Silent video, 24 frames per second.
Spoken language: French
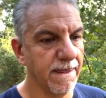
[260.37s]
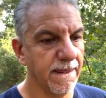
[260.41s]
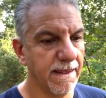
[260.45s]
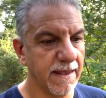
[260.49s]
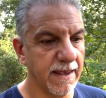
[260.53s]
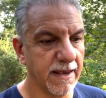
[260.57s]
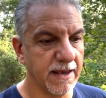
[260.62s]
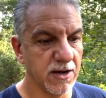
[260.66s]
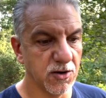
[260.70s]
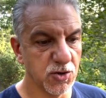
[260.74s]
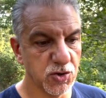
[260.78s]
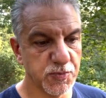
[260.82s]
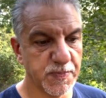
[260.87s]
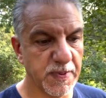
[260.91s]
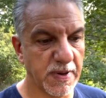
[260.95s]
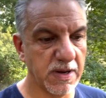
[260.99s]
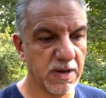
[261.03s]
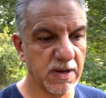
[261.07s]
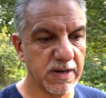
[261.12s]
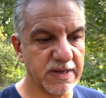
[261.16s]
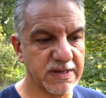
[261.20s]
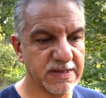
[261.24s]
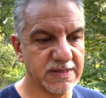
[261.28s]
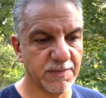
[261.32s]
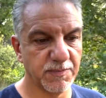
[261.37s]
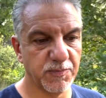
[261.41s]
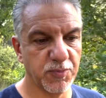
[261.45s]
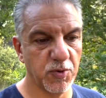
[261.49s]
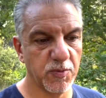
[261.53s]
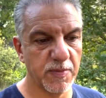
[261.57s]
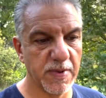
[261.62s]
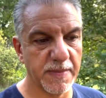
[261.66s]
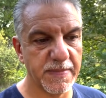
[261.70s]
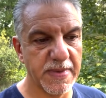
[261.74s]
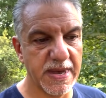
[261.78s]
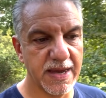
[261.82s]
Et quand je prends l'exemple de
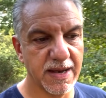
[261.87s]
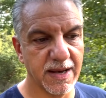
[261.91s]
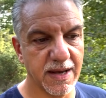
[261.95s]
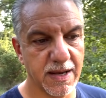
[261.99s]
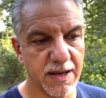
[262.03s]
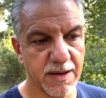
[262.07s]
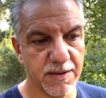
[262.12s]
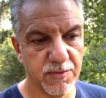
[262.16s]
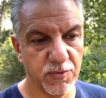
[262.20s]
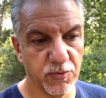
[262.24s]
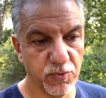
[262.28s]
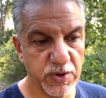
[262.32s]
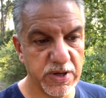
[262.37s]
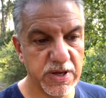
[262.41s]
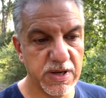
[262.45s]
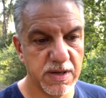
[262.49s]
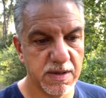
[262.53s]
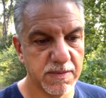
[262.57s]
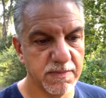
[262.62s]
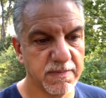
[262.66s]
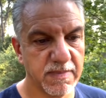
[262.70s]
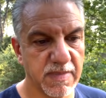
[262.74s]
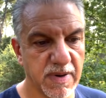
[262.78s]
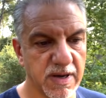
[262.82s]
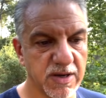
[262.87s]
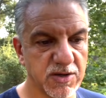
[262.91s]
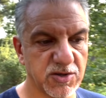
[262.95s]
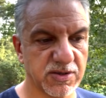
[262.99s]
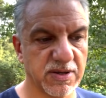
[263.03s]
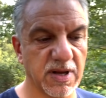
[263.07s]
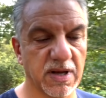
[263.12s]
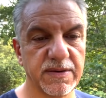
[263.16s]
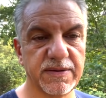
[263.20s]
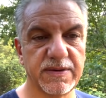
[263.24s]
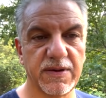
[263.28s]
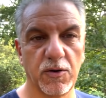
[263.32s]
ma mère, oui, ma
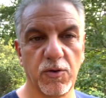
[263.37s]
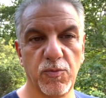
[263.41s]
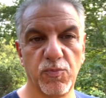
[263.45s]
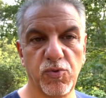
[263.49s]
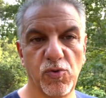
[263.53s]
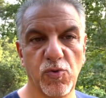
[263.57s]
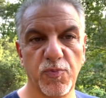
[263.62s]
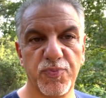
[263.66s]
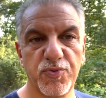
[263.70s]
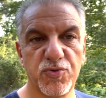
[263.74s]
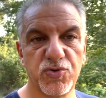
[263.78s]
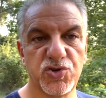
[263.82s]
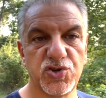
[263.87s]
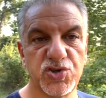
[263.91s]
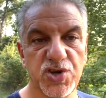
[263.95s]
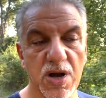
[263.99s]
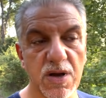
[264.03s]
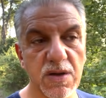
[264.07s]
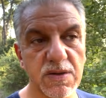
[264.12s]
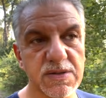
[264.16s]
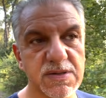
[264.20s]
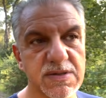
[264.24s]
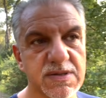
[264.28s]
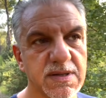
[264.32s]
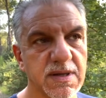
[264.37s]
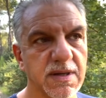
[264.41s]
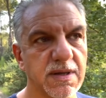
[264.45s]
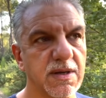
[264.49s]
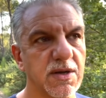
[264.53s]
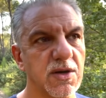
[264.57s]
tante a eu beaucoup plus de chance,